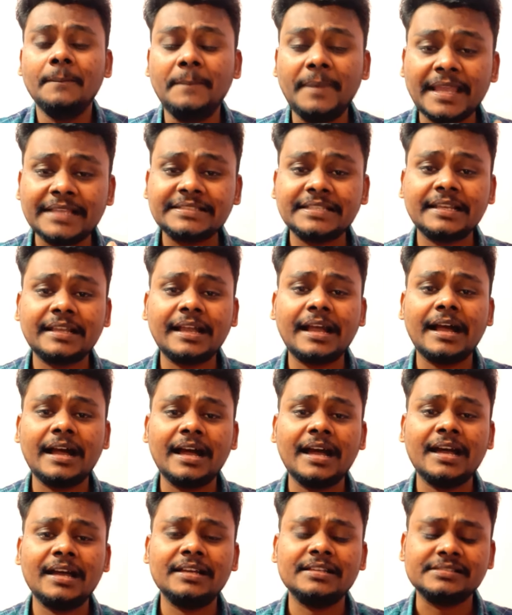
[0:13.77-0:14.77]
బేసిక్గా
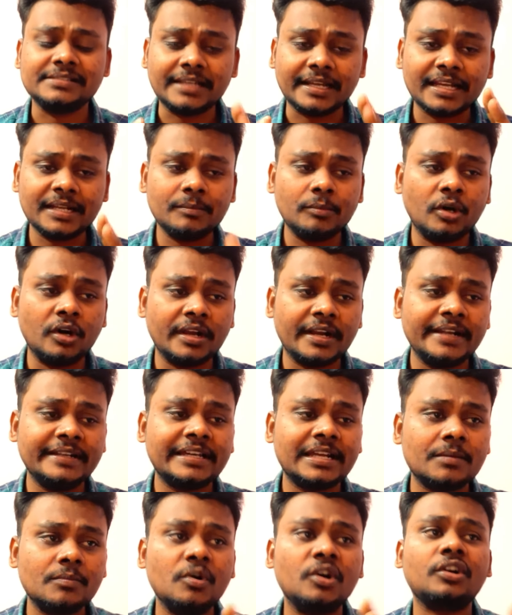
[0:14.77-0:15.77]
జగన్మోహన్
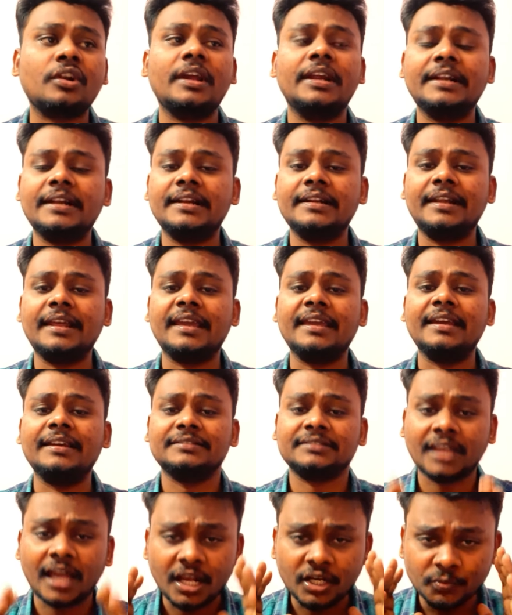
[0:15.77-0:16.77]
రెడ్డి గారి మోటో ఏంటంటే
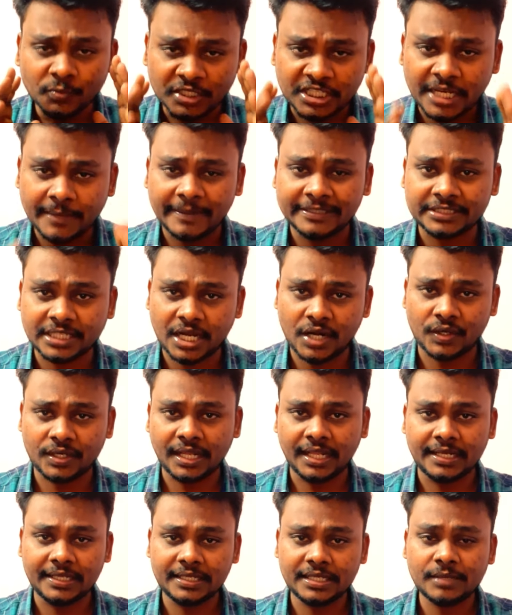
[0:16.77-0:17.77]
తాను ముఖ్యమంత్రిగా
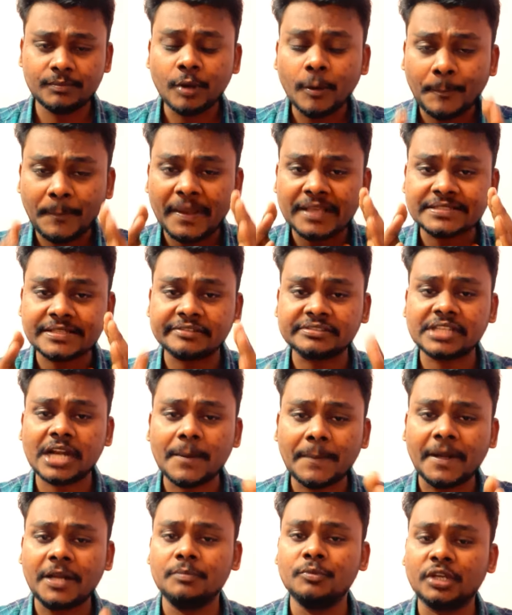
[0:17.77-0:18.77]
ఉండాలి ముప్పై
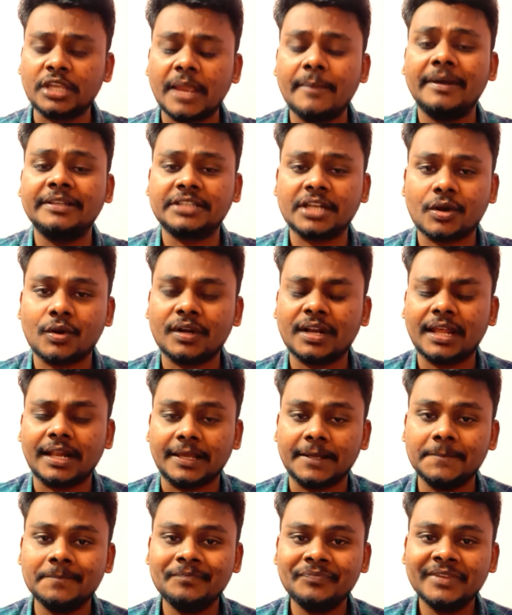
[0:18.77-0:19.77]
సంవత్సరాల పాటు ముఖ్యమంత్రిగా
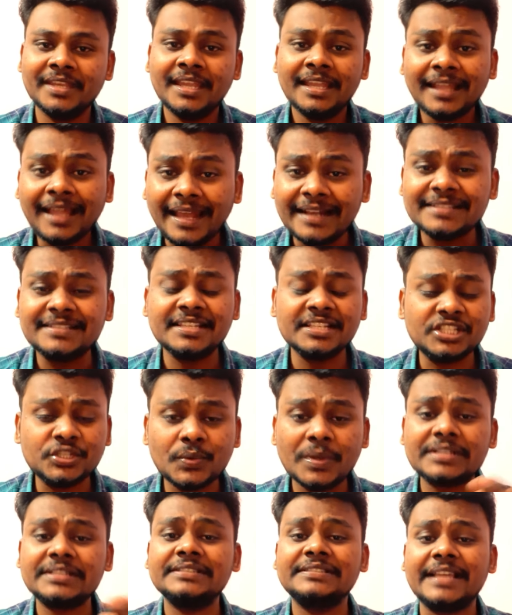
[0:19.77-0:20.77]
ఉండాలి కానీ
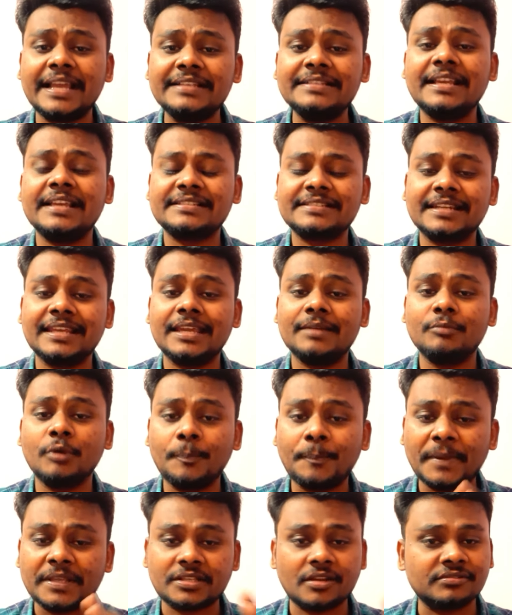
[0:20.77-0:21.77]
సిచ్యువేషన్స్ ఏం చేసినాయి
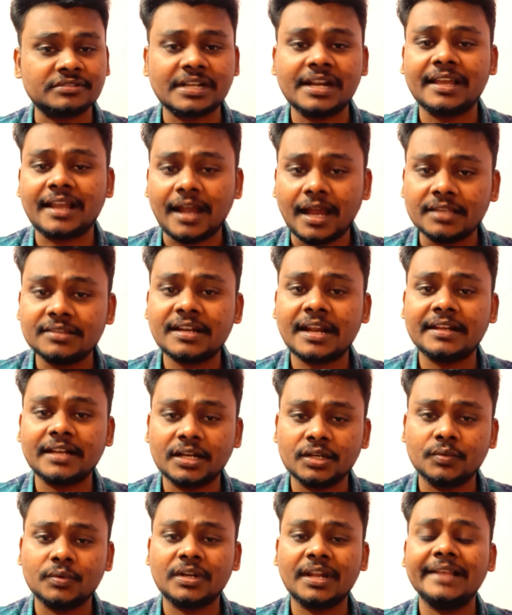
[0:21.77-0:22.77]
ముప్పై సంవత్సరాలు కాదు
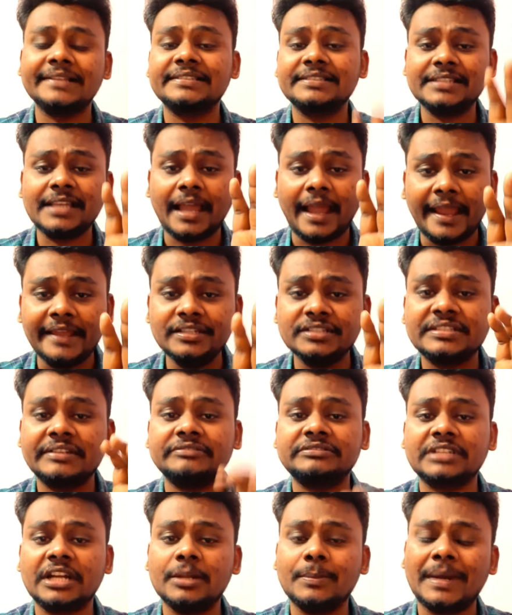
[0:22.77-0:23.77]
నాయన ఉండాల్సిందే ఐదు
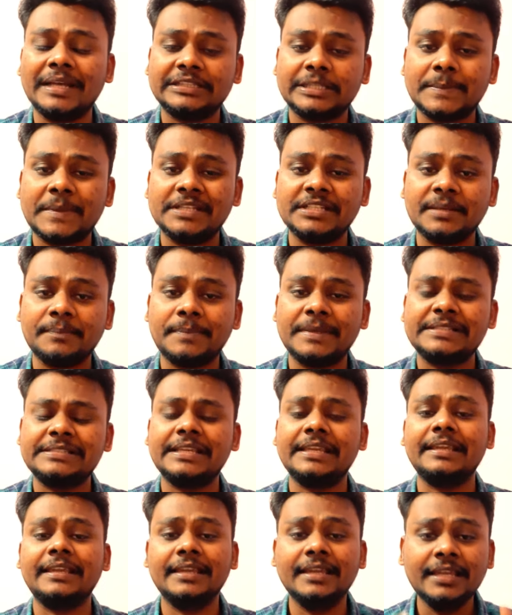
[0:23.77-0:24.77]
సంవత్సరాలు మాత్రమే అని
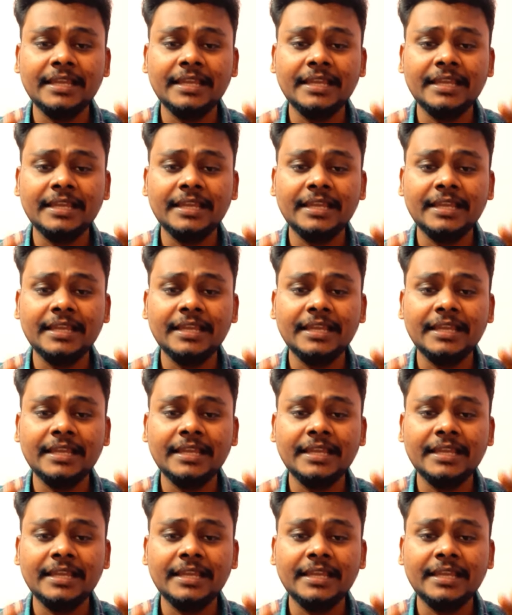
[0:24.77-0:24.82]
చెప్పేసి